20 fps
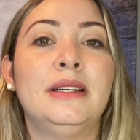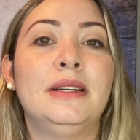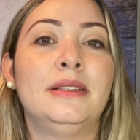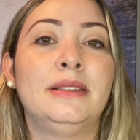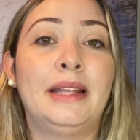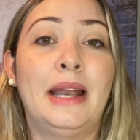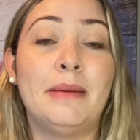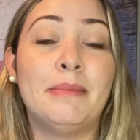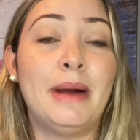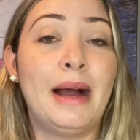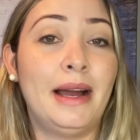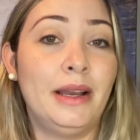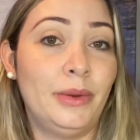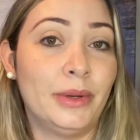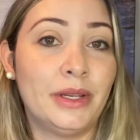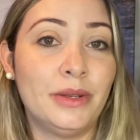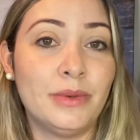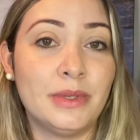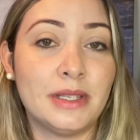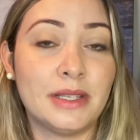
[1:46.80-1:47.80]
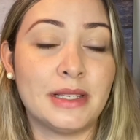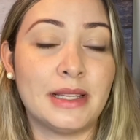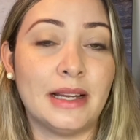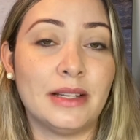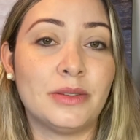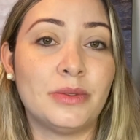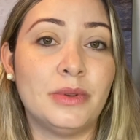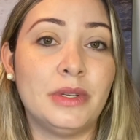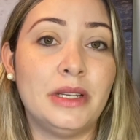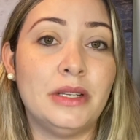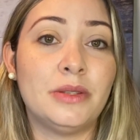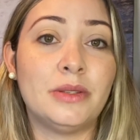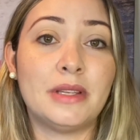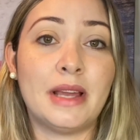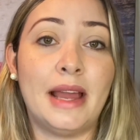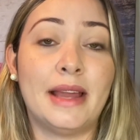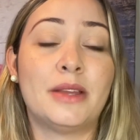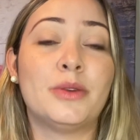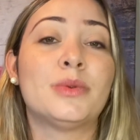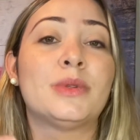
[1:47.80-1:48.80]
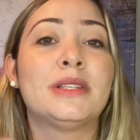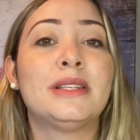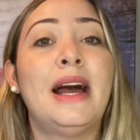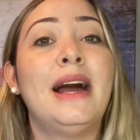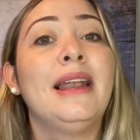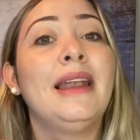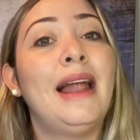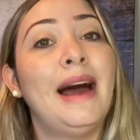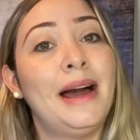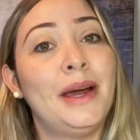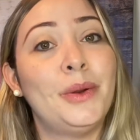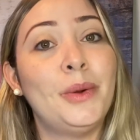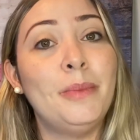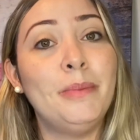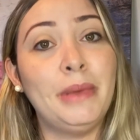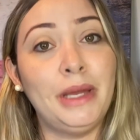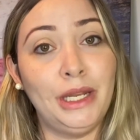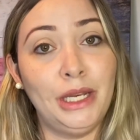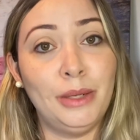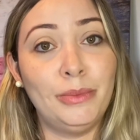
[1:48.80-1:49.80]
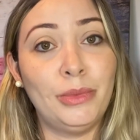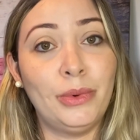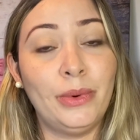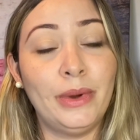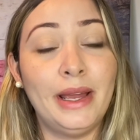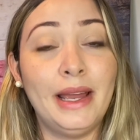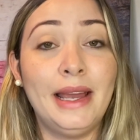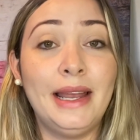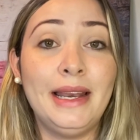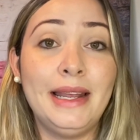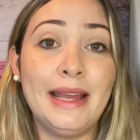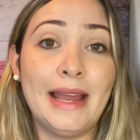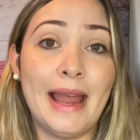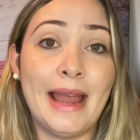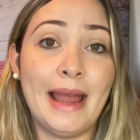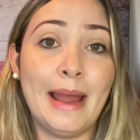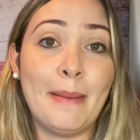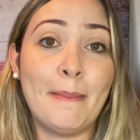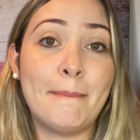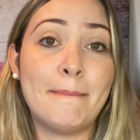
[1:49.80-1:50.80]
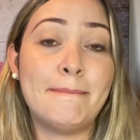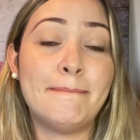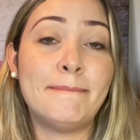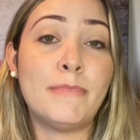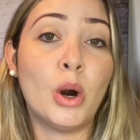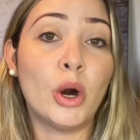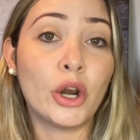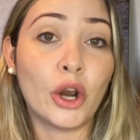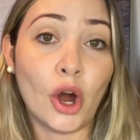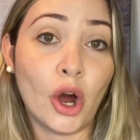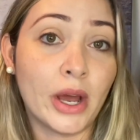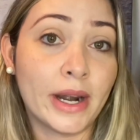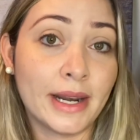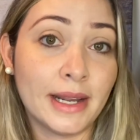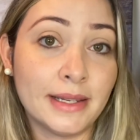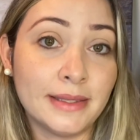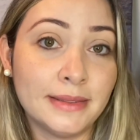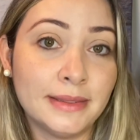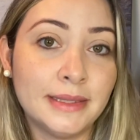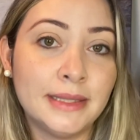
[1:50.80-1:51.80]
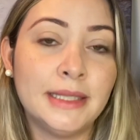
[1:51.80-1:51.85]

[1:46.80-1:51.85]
trabalho aqui nos Estados Unidos é que o salário mínimo, ele é por hora.